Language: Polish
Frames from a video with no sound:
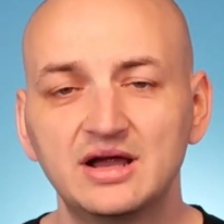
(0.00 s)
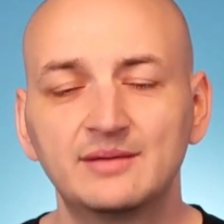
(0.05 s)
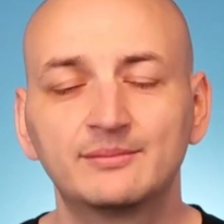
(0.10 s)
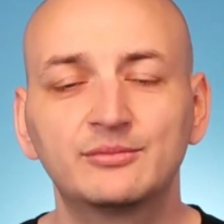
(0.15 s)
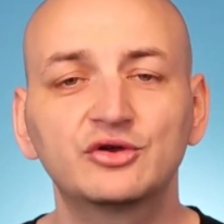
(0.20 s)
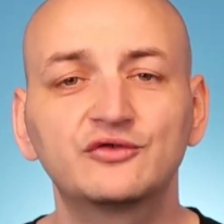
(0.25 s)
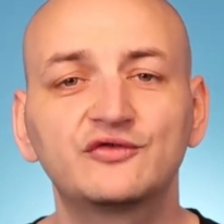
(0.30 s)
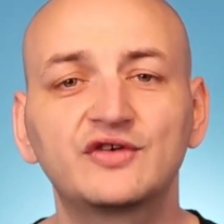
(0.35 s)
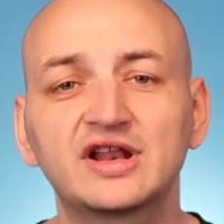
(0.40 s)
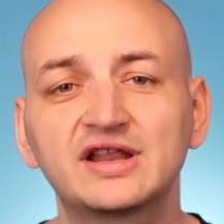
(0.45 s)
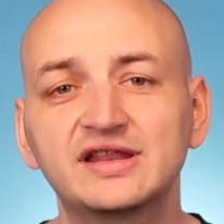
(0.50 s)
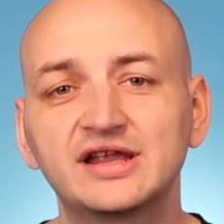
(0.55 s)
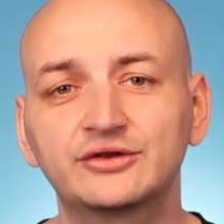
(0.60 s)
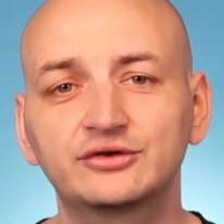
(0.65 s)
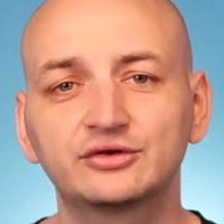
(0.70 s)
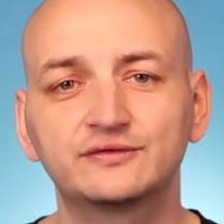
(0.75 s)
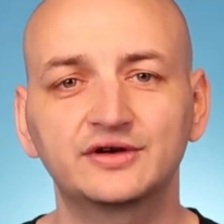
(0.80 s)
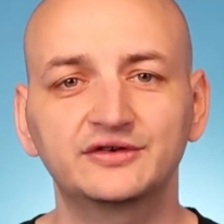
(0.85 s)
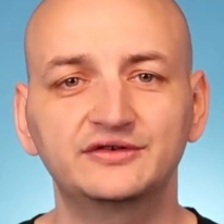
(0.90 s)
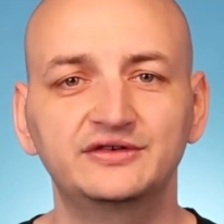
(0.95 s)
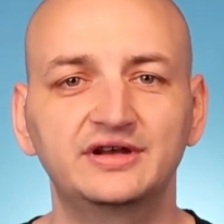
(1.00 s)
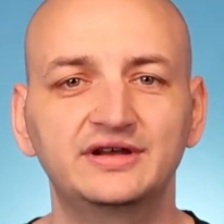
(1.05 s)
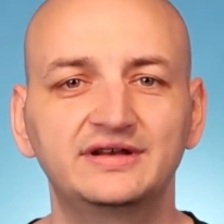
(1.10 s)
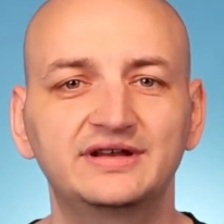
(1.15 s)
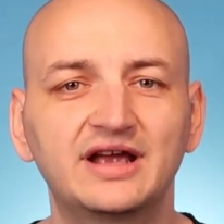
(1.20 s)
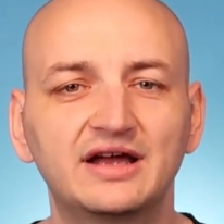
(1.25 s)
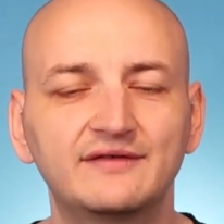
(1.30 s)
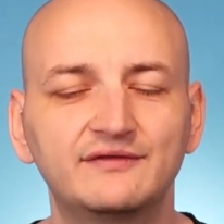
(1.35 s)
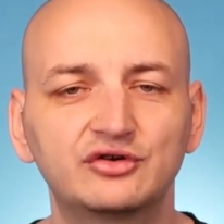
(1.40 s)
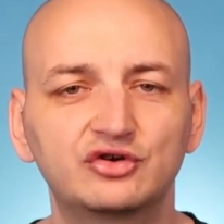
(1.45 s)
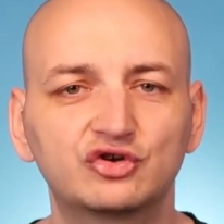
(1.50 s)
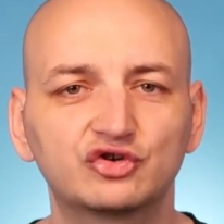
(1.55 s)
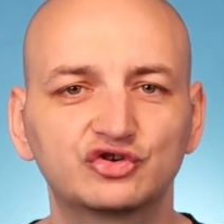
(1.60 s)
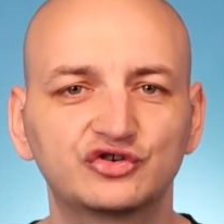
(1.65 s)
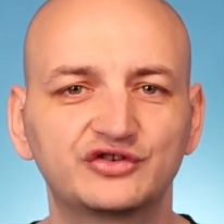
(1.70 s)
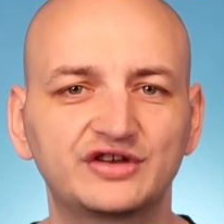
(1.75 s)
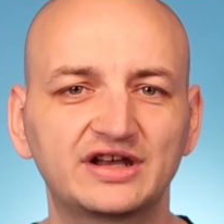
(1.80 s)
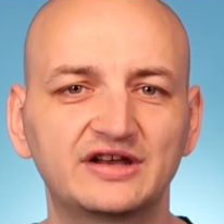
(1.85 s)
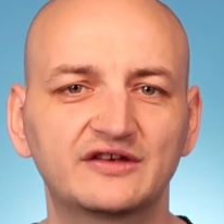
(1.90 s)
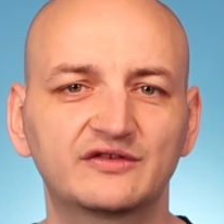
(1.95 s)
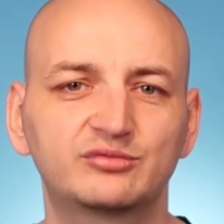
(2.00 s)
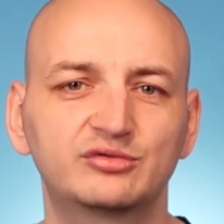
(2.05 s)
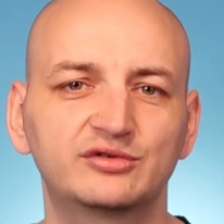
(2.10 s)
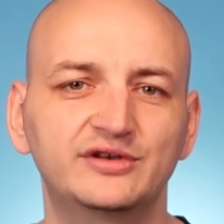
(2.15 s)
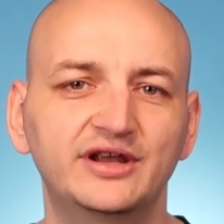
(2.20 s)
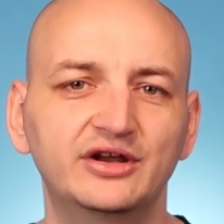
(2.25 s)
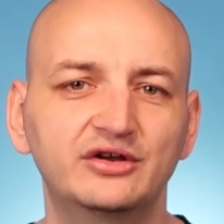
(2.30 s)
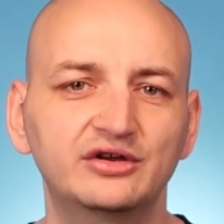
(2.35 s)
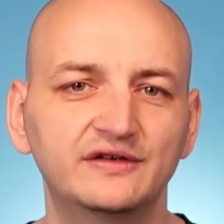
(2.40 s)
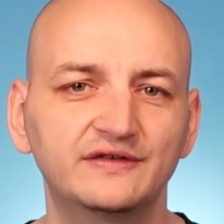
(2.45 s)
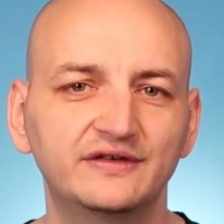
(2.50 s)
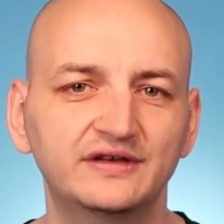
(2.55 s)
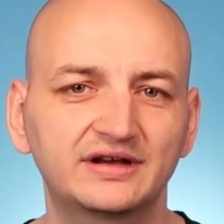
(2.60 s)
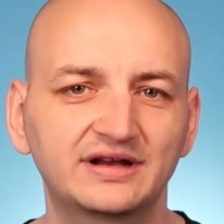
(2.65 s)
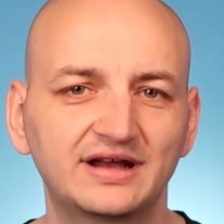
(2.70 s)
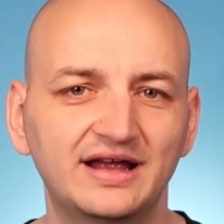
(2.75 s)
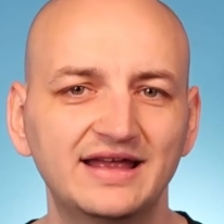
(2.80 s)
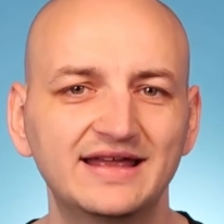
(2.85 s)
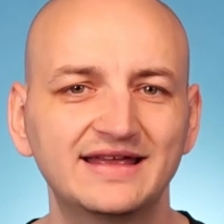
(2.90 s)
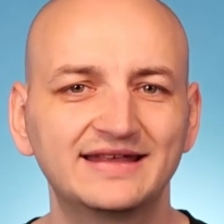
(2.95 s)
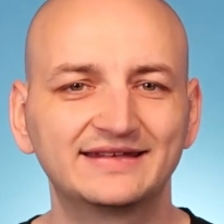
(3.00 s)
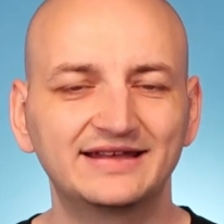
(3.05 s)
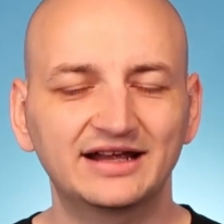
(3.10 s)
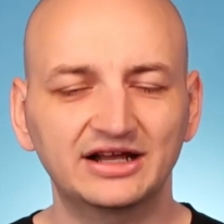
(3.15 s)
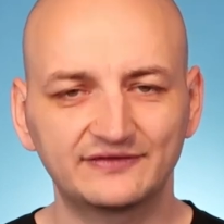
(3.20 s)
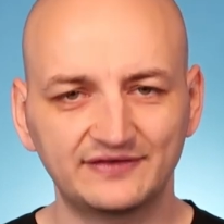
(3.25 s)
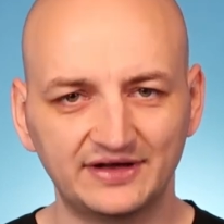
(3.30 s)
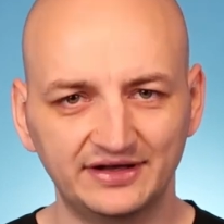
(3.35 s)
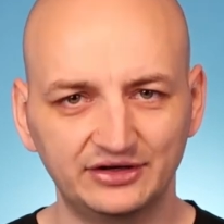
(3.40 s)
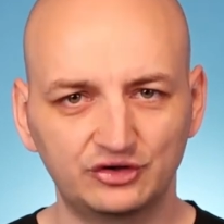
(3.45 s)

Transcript: Pozwala na to właśnie idea wykorzystania wspólnego języka, tzw.